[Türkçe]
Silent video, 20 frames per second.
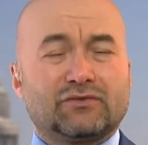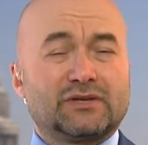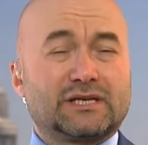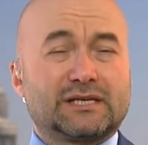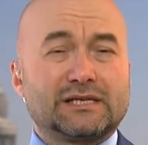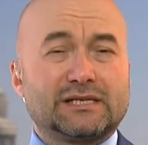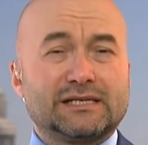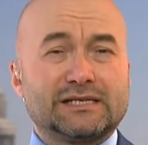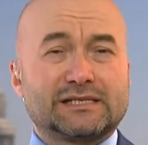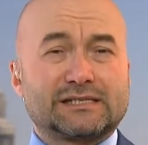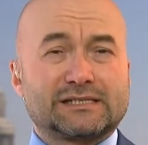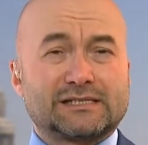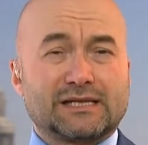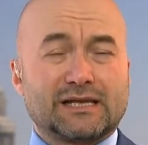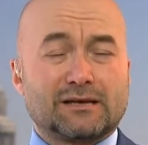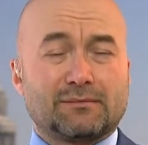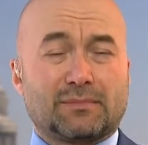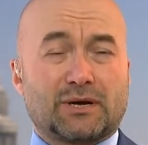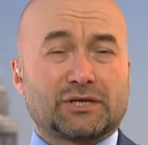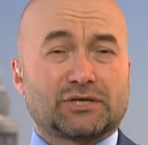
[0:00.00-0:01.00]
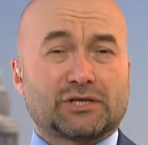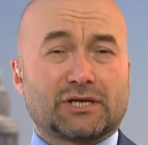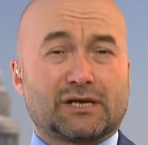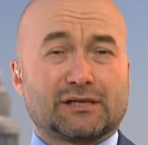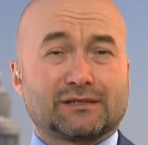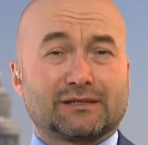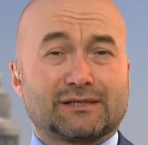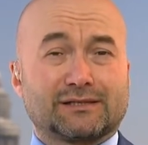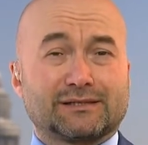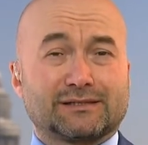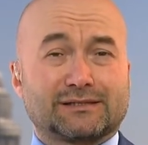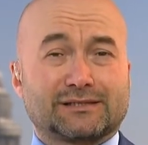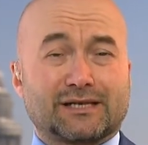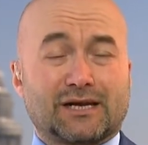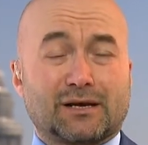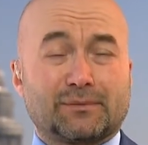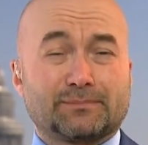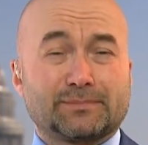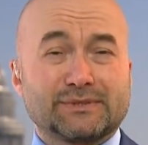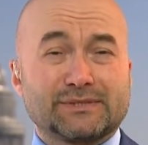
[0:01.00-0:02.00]
Wikileaks'le Başkan Donald
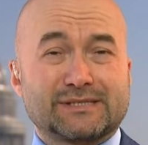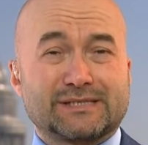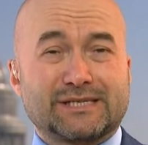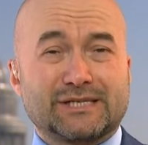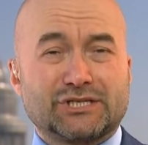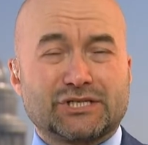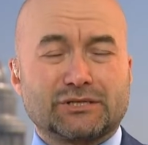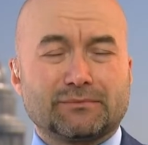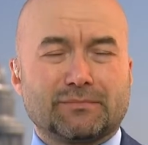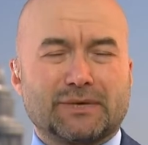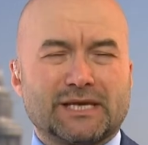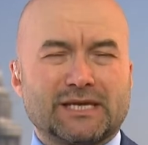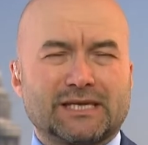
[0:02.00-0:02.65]
Trump'ın seçim